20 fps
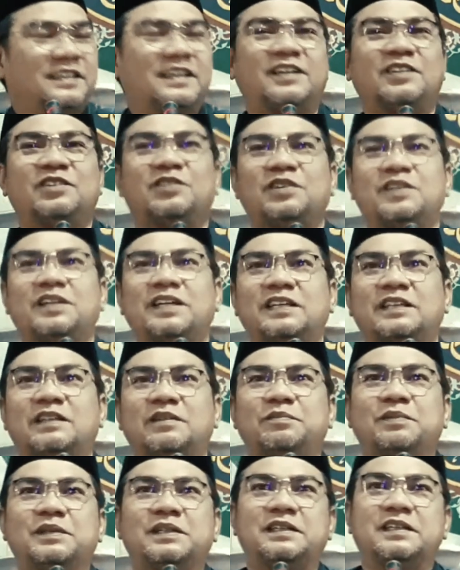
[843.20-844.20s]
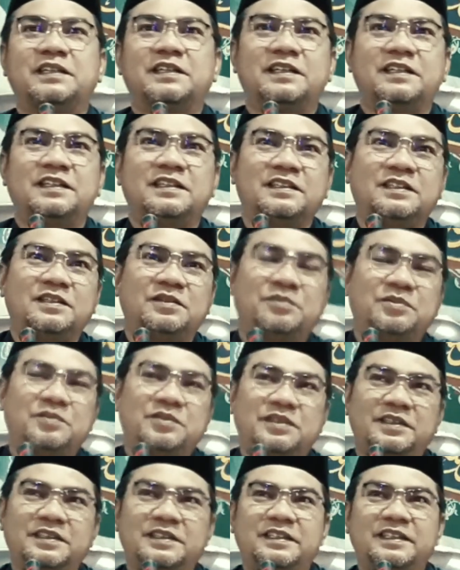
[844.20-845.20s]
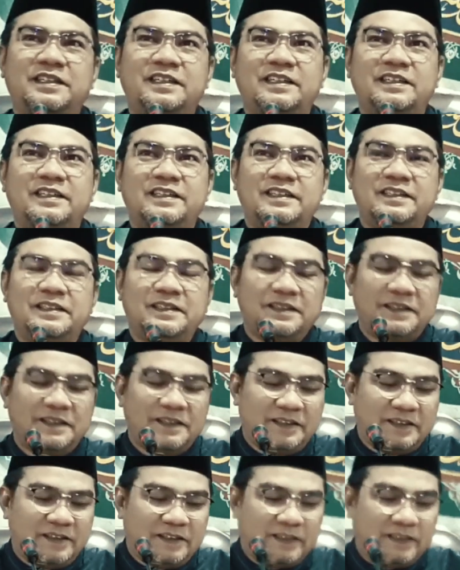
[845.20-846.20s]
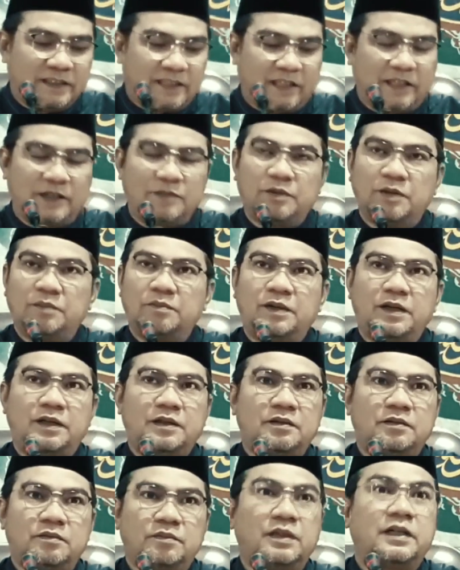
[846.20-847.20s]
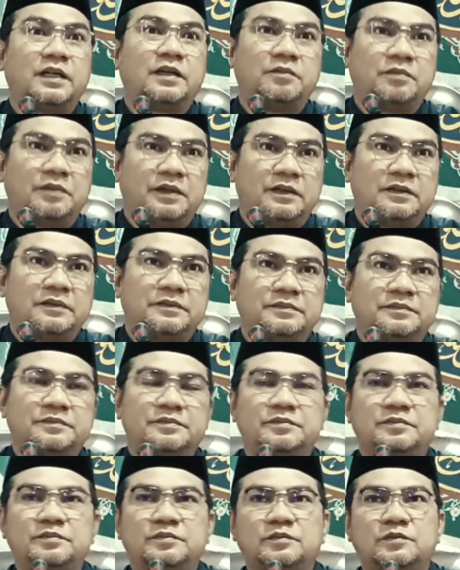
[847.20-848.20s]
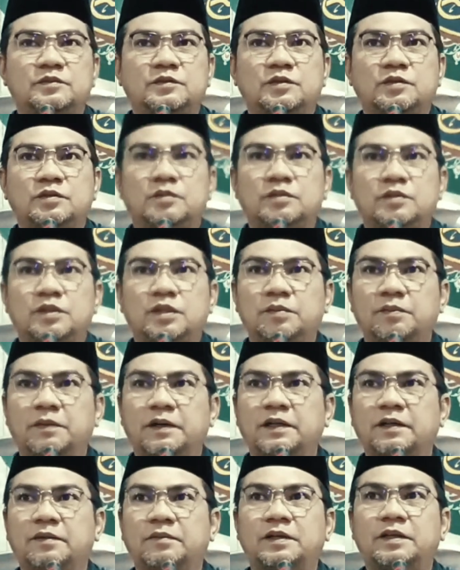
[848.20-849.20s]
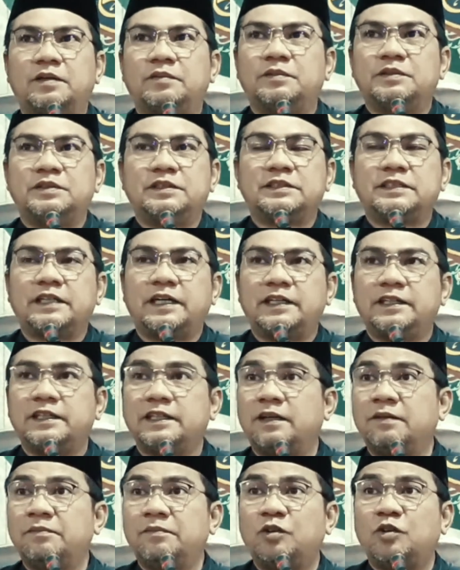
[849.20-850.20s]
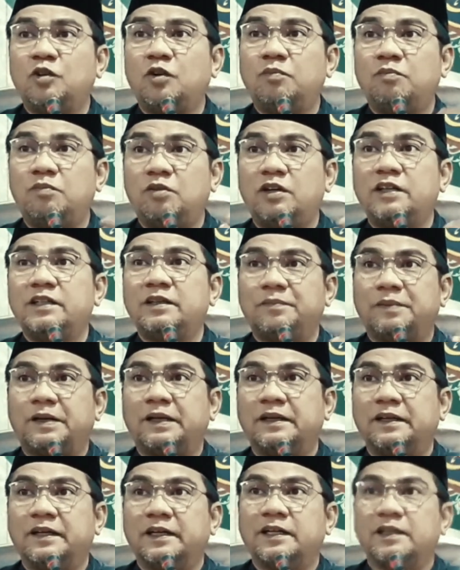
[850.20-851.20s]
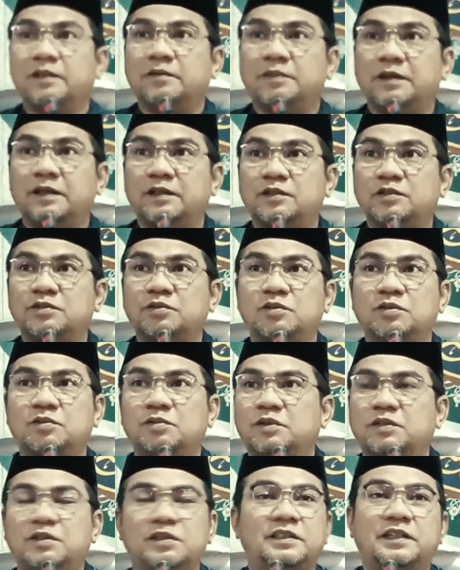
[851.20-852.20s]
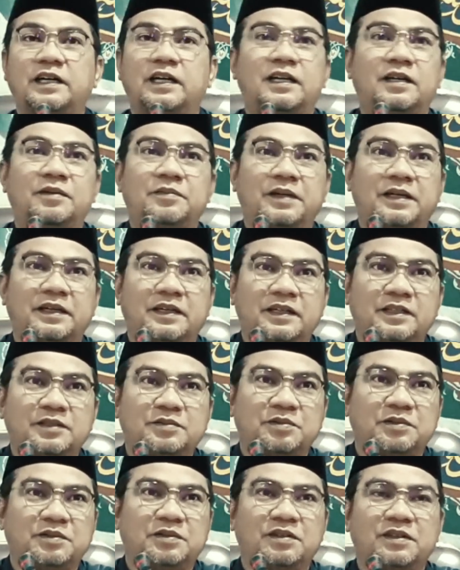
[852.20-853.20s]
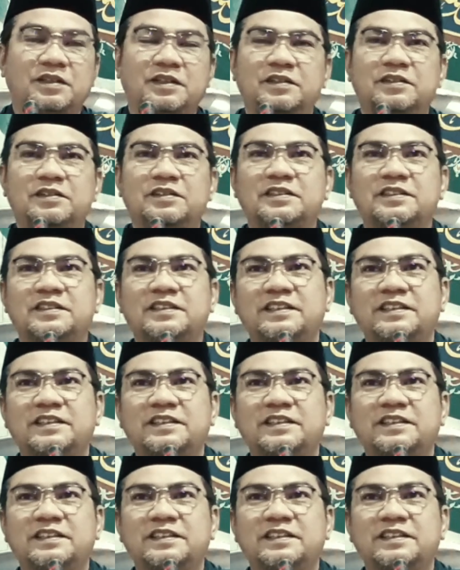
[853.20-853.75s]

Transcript: nih itu yang kita pikirkan lagi bu kan karena memang berat pak di mana-mana masjid. Saya ini kan ngomong aja pandai ini Pak. Disuruh betul enggak lah pandai sebetulnya loh.